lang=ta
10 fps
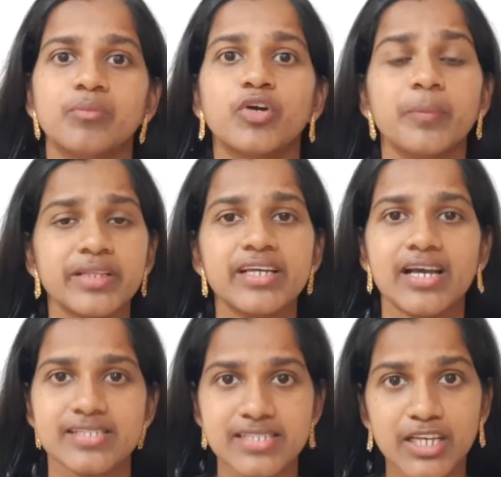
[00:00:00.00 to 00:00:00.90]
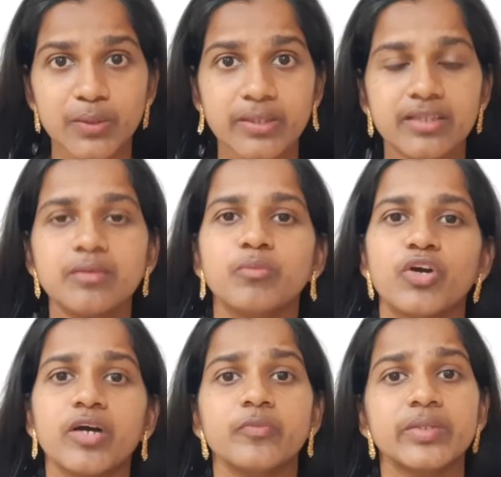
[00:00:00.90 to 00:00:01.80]
முகமது அசாரிதீன்
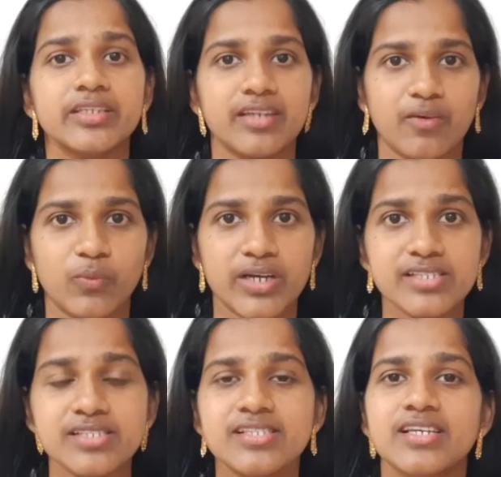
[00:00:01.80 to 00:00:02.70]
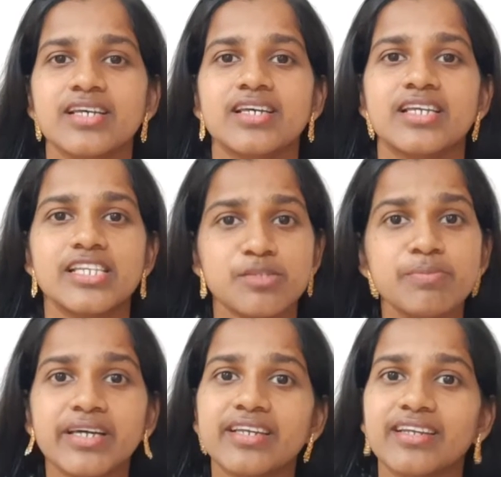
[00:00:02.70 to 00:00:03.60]
முகமது நவாஸ்
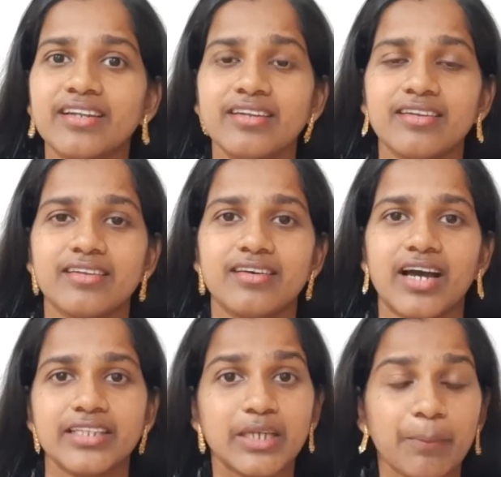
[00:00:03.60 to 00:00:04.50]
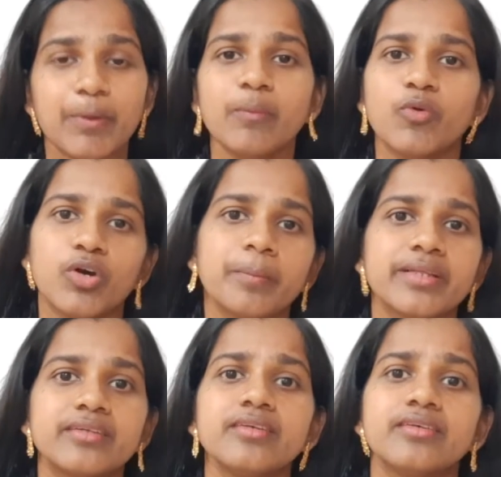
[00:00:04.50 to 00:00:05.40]
இஸ்மாயில் அதுக்கப்புறம்
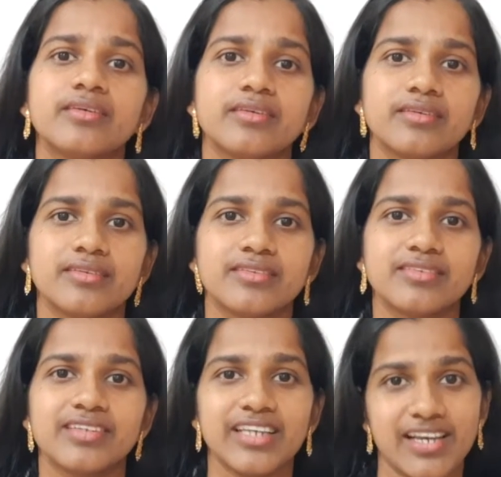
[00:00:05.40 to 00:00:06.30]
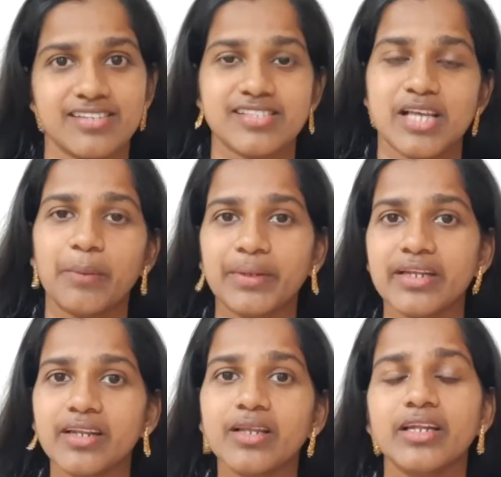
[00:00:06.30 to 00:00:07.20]
முகமது ரியாஸ்
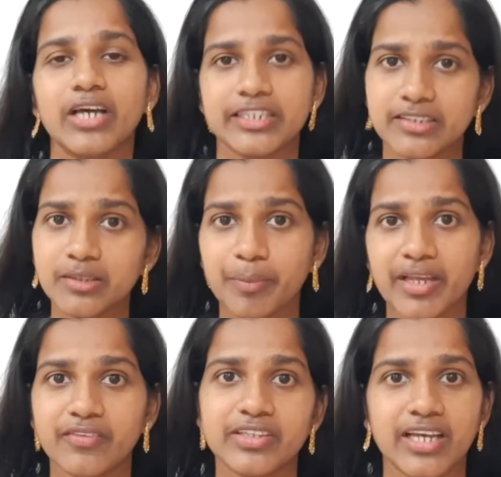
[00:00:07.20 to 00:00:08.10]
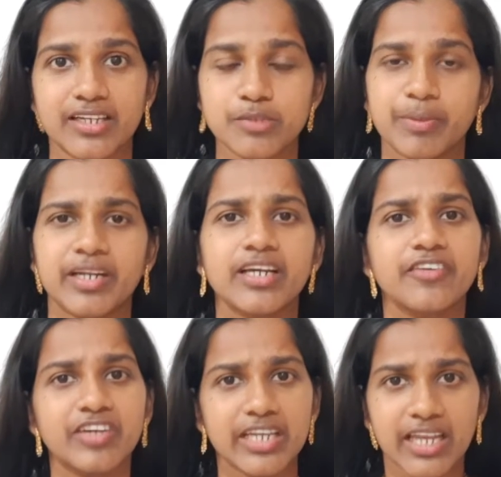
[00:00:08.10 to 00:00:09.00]
அப்படின்ற ஐந்து பேரை வந்து அரெஸ்ட் பண்ணுறாங்க
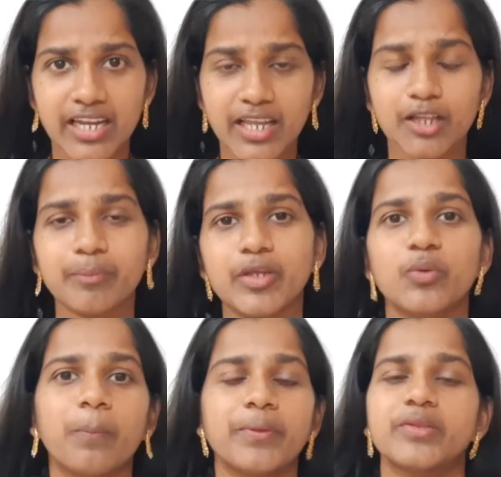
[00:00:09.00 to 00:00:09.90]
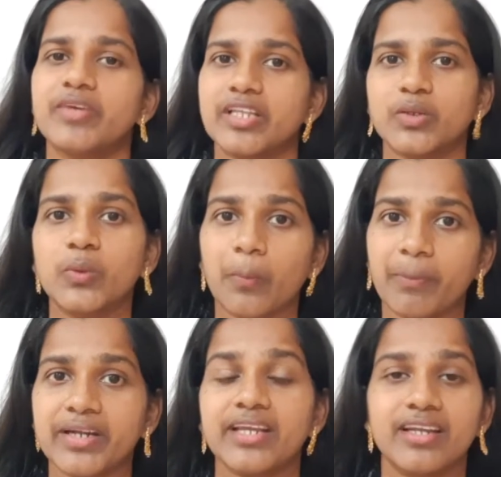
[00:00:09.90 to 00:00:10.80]
இவங்க எல்லாருமே முப்பது வயதுக்கு
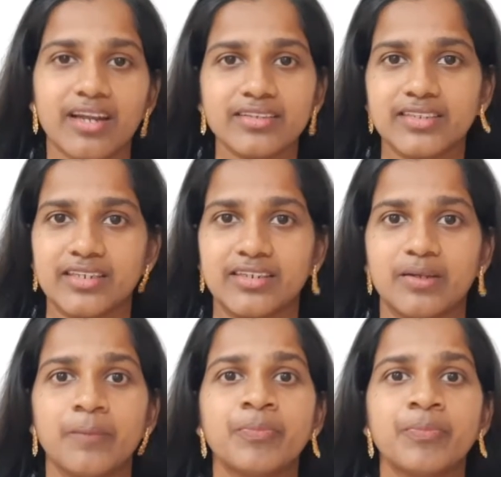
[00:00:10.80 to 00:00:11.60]
உட்பட்ட இளைஞர்கள்